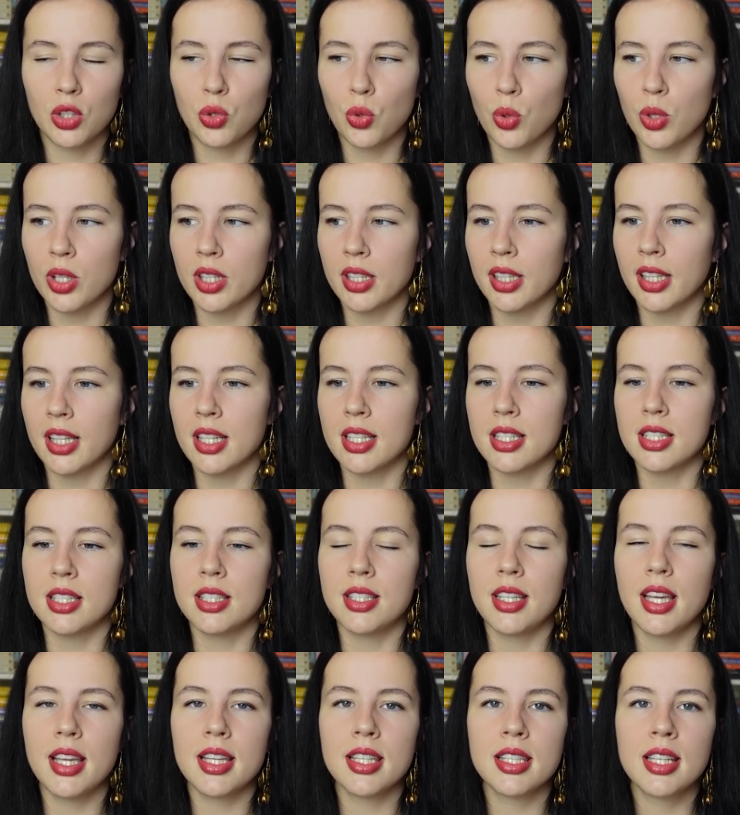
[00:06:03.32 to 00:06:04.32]
горки.
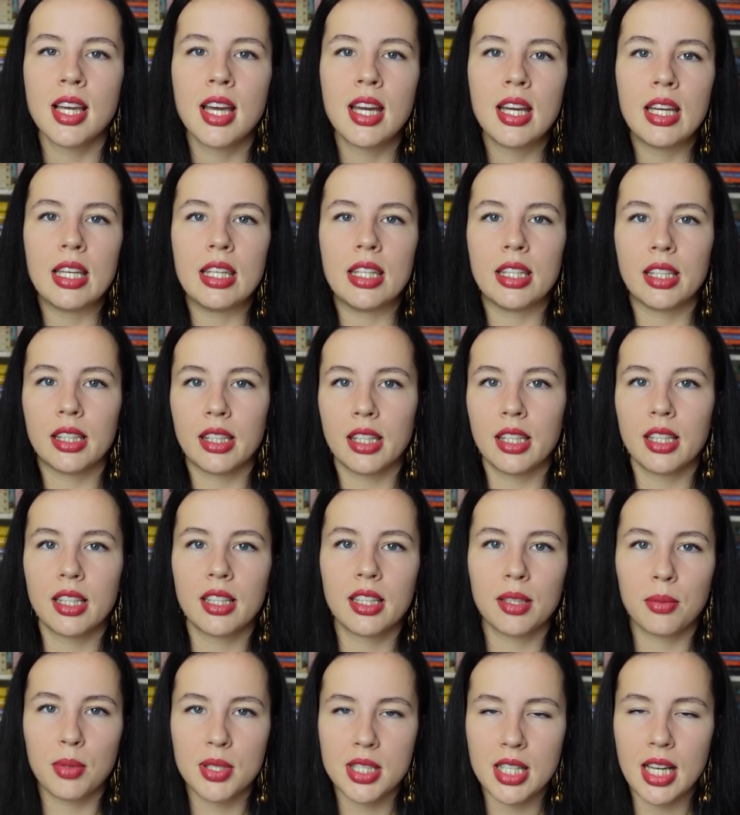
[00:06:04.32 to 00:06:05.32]
Здесь
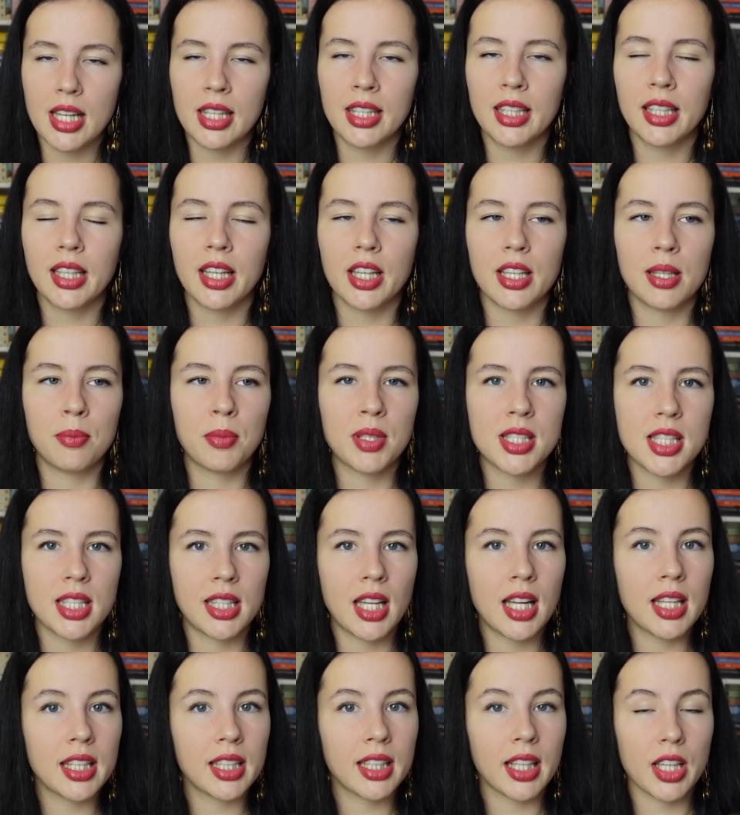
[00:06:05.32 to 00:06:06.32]
никаких эмоциональных,
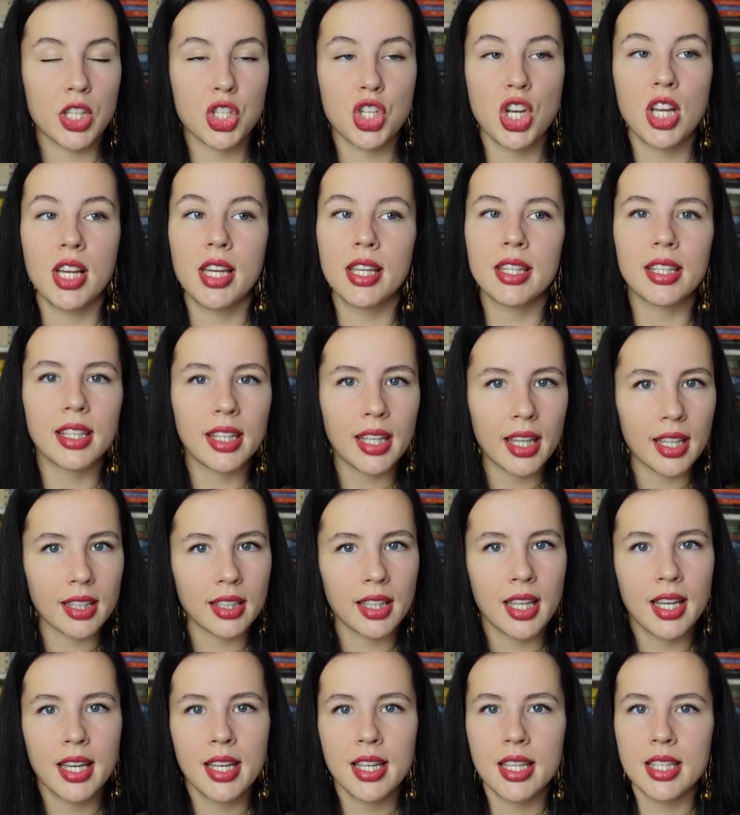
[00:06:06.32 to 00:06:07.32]
эмоциональных качелей нет.
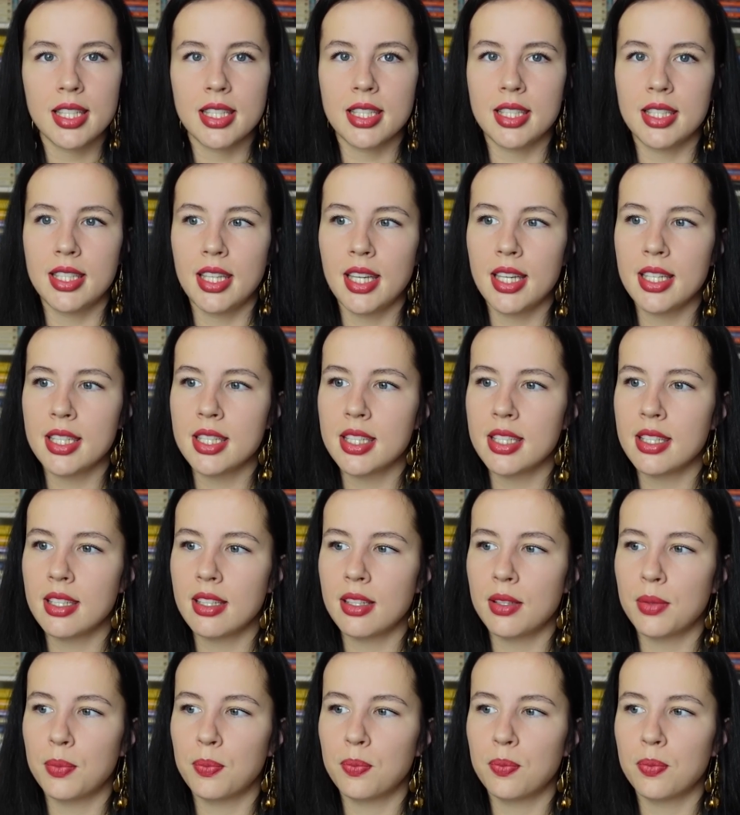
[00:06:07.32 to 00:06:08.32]
Здесь
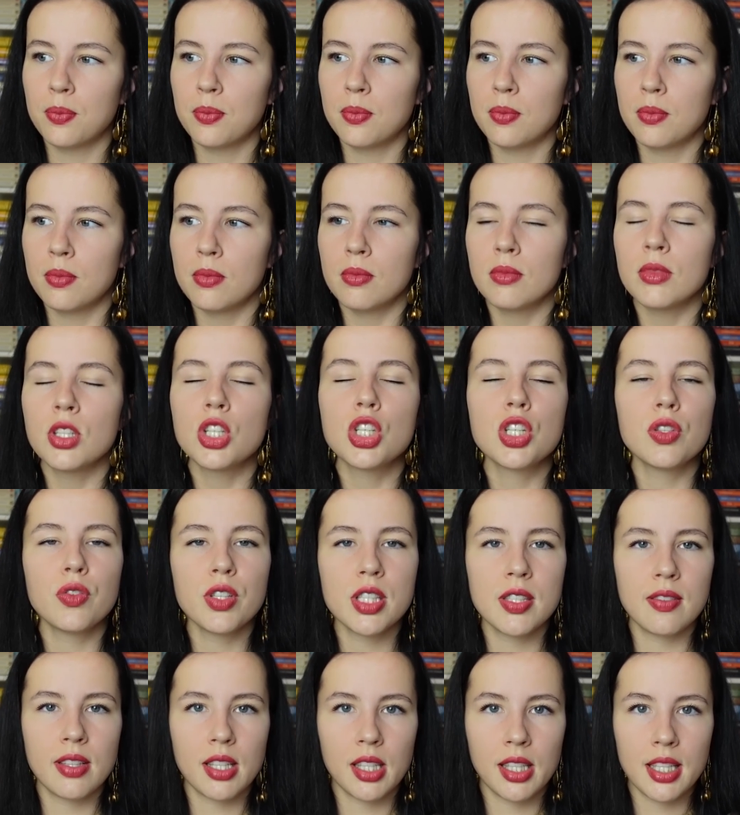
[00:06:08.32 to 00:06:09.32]
э, ничего
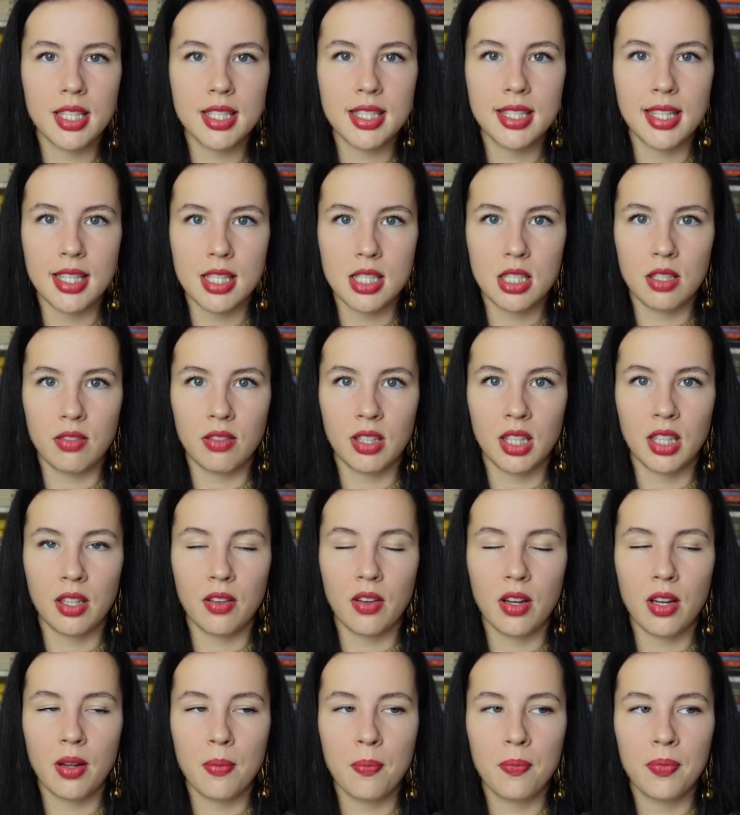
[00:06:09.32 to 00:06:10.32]

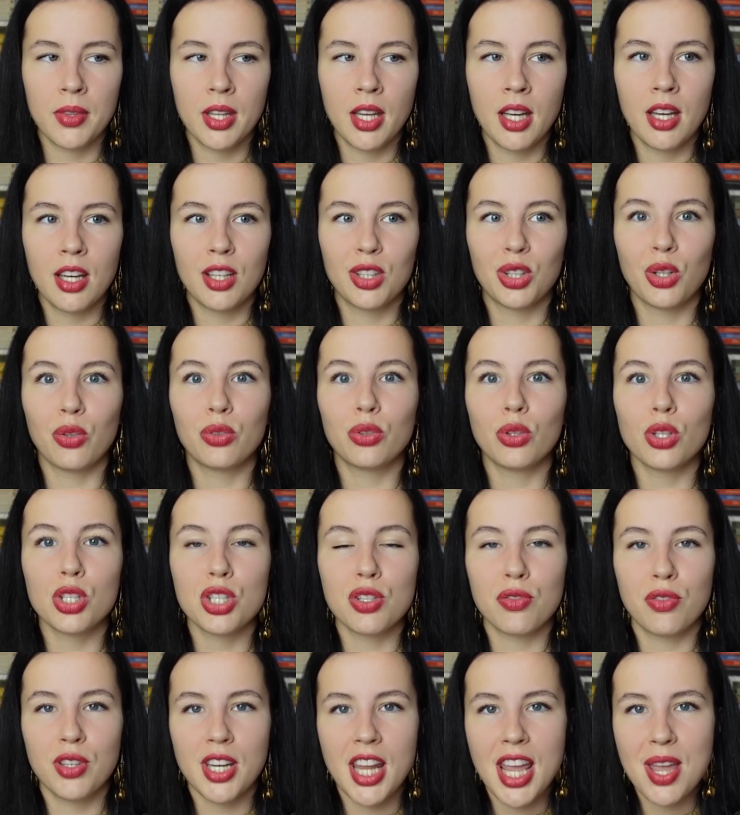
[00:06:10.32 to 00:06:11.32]
сверхъестественного. Но в то
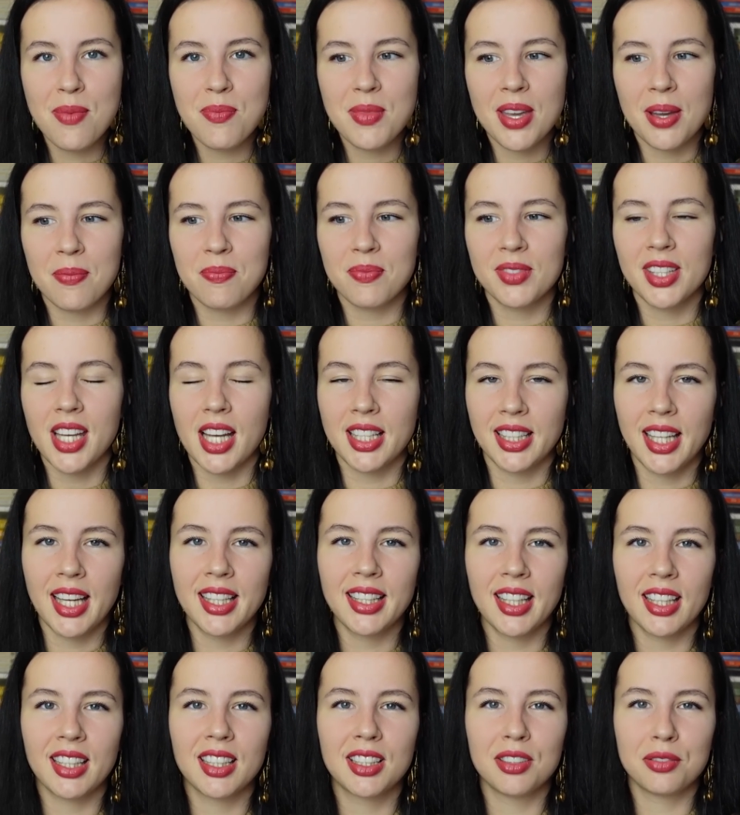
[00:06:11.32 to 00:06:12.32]
же время, когда я
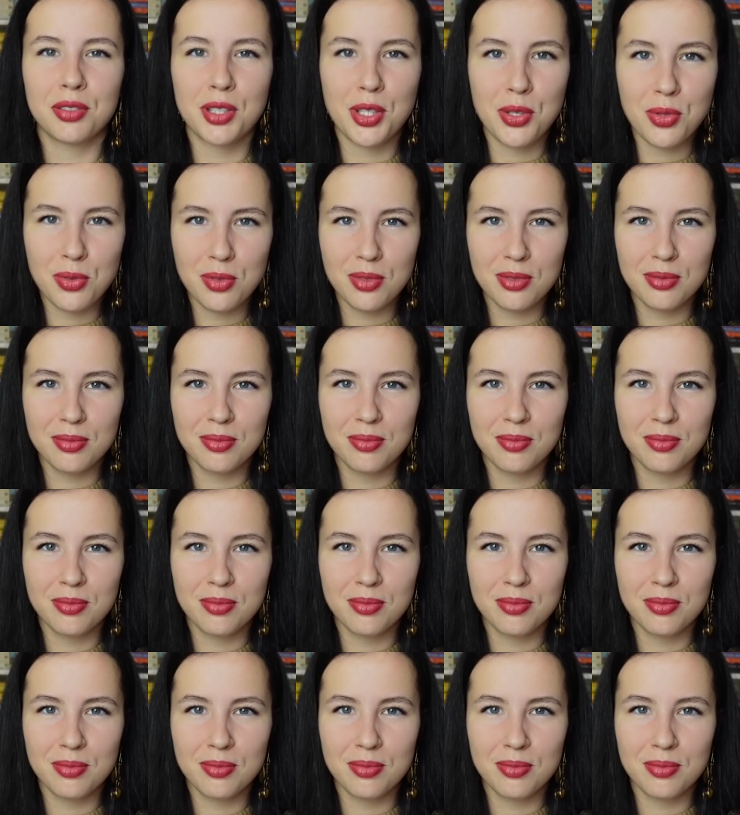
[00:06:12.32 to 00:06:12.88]
так говорю,